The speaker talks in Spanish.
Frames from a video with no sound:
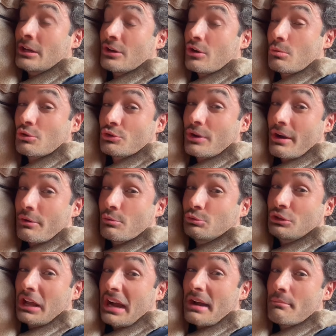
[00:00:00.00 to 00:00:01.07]
como si hubiera habido un
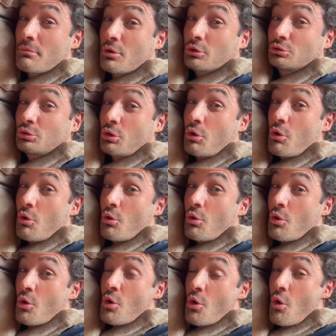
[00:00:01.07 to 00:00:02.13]
terremoto o,